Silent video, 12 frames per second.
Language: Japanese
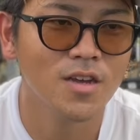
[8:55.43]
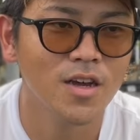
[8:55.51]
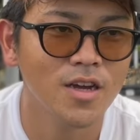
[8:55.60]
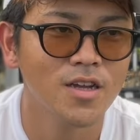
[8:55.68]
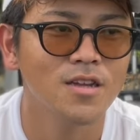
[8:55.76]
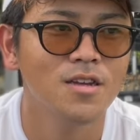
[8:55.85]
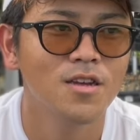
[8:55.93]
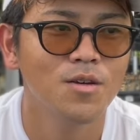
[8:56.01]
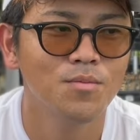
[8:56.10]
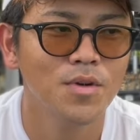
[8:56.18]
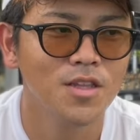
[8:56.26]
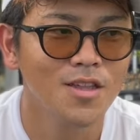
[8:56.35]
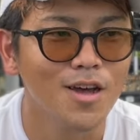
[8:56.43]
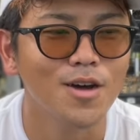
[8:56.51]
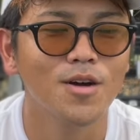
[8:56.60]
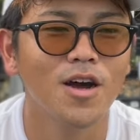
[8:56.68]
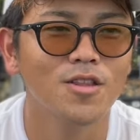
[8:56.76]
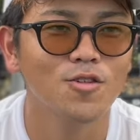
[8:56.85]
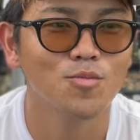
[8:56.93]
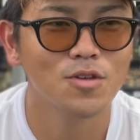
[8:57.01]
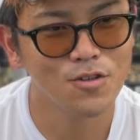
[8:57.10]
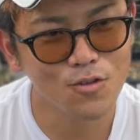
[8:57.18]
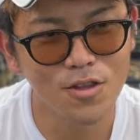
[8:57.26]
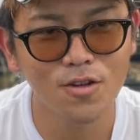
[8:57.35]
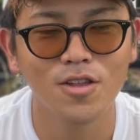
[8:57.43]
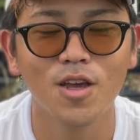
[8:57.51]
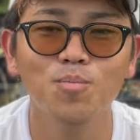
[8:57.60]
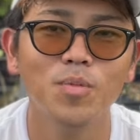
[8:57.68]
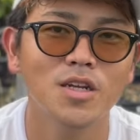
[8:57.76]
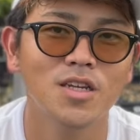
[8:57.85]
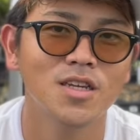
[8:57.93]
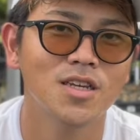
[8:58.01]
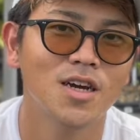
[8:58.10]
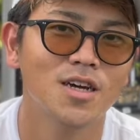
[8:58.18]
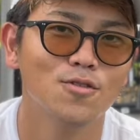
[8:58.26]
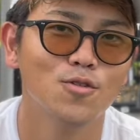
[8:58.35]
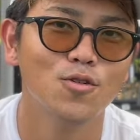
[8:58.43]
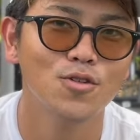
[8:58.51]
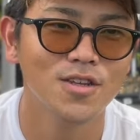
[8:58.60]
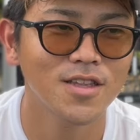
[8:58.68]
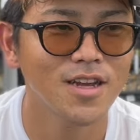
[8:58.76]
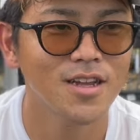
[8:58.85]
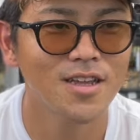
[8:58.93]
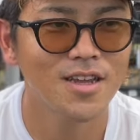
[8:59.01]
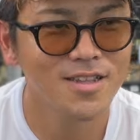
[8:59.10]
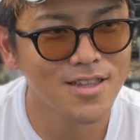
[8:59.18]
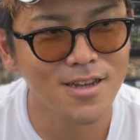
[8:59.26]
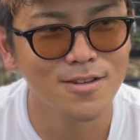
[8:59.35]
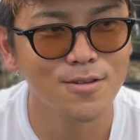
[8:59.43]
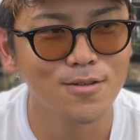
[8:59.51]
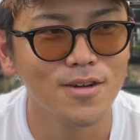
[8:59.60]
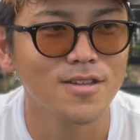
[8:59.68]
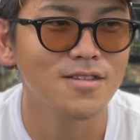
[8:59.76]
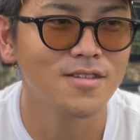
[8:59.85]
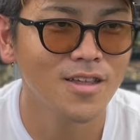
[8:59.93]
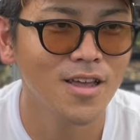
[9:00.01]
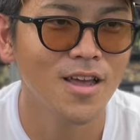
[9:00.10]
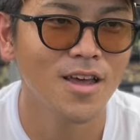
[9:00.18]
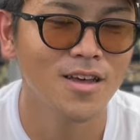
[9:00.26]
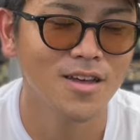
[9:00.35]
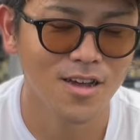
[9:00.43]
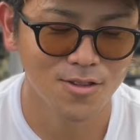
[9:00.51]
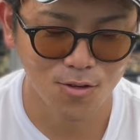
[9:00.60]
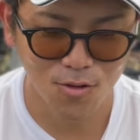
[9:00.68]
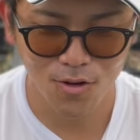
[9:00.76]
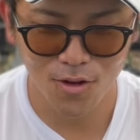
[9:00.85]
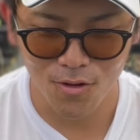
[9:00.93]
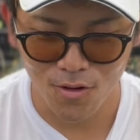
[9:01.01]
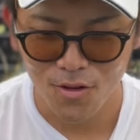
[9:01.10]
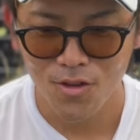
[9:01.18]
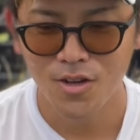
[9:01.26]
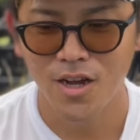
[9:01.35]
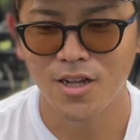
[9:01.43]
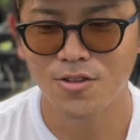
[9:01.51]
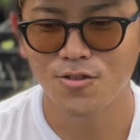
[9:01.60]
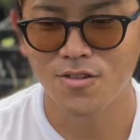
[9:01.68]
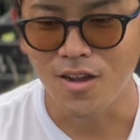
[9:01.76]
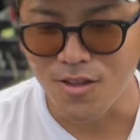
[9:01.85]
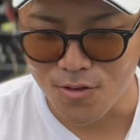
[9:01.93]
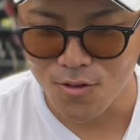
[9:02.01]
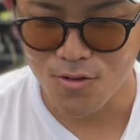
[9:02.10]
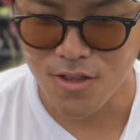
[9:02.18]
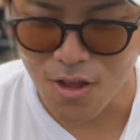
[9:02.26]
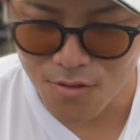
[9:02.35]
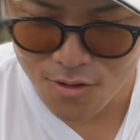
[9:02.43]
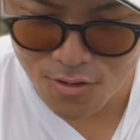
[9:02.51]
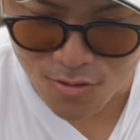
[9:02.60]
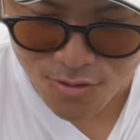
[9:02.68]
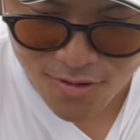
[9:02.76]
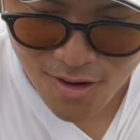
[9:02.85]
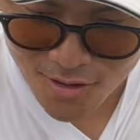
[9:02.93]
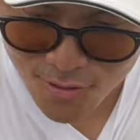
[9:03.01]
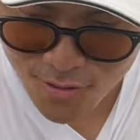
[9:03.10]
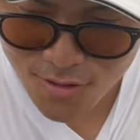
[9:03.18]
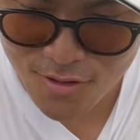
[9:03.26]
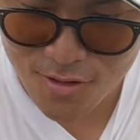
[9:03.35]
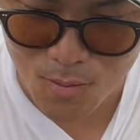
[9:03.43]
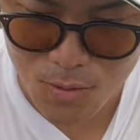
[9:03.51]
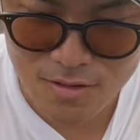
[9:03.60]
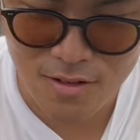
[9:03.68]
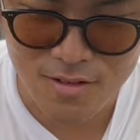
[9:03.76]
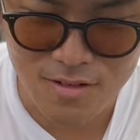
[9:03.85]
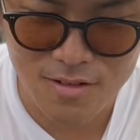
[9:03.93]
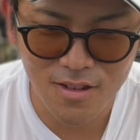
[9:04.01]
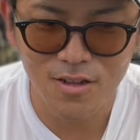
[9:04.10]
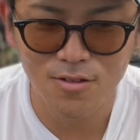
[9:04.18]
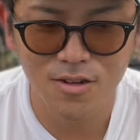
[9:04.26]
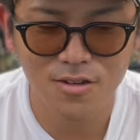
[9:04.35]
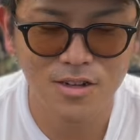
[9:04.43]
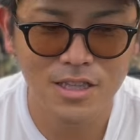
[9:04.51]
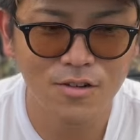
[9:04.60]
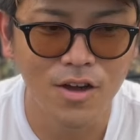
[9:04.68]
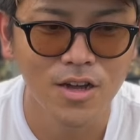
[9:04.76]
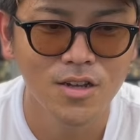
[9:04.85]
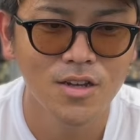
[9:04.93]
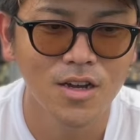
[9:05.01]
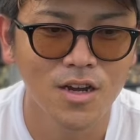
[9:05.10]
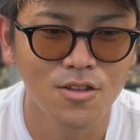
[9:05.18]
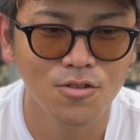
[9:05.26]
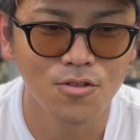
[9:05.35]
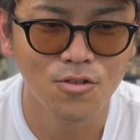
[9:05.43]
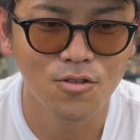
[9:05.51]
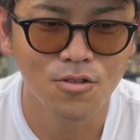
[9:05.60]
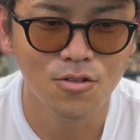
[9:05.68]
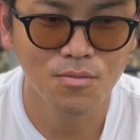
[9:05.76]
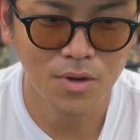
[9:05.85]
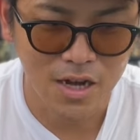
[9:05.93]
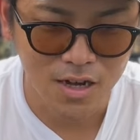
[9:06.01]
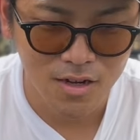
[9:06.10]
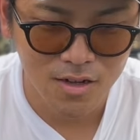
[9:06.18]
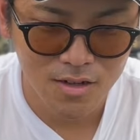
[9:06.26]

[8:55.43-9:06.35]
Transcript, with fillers: はいまあ、ただあの未生なのでやっぱりあの本気でやりたい人とかですねあのこれをあの釈迦と台湾の釈迦とを作ってビジネスたいとかいう方はあのまあ